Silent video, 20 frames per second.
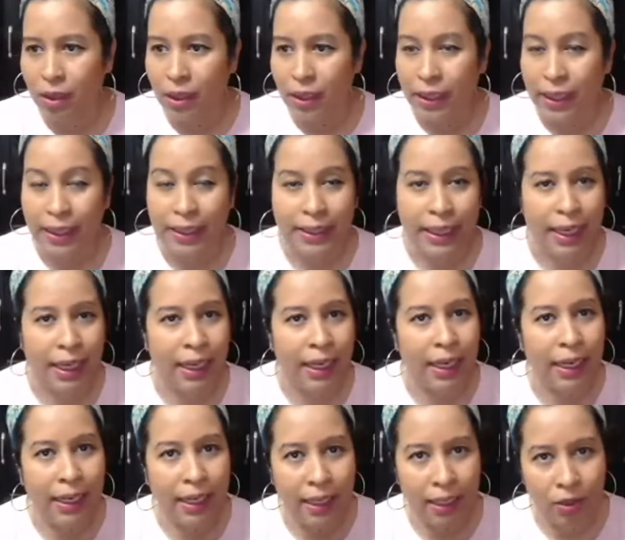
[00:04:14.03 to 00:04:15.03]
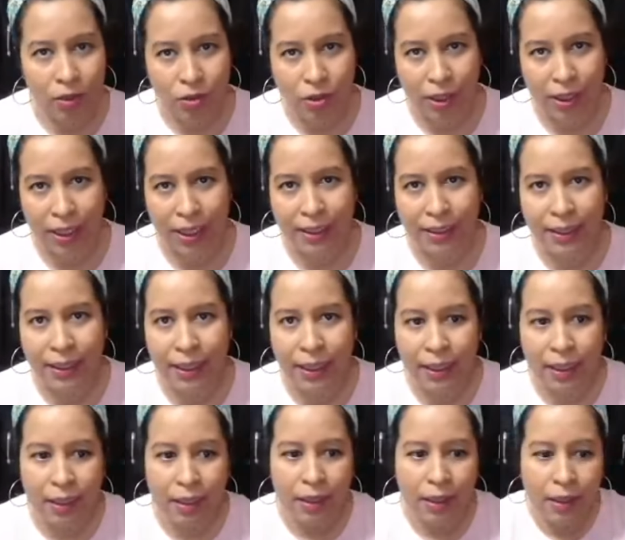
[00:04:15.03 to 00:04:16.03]
qué tan rico sería
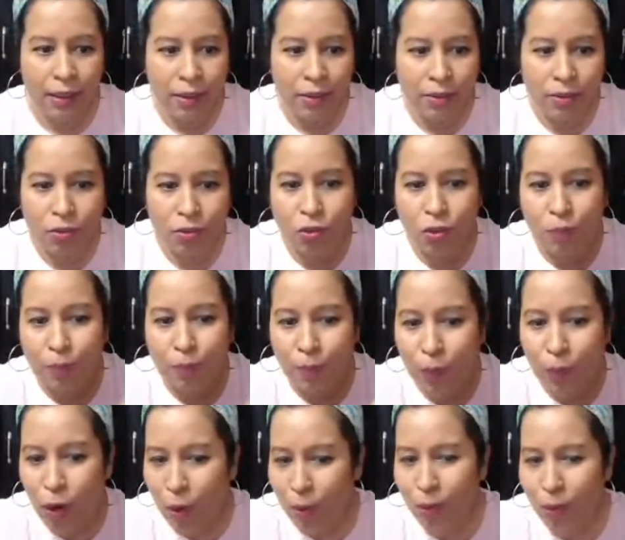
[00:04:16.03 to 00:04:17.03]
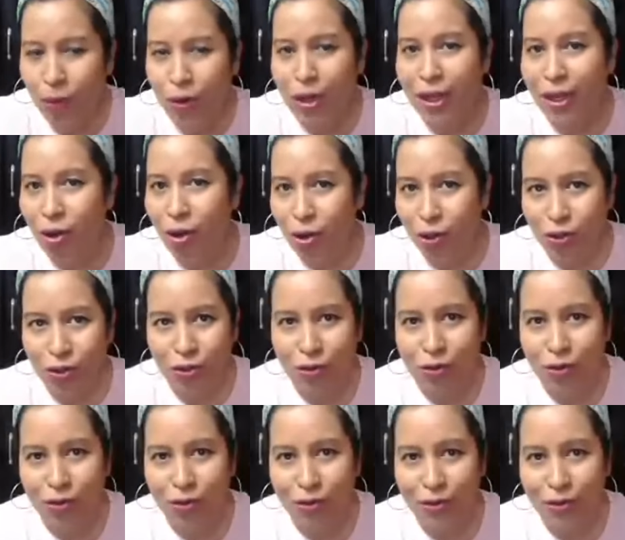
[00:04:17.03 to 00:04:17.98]
tener tu propio negocio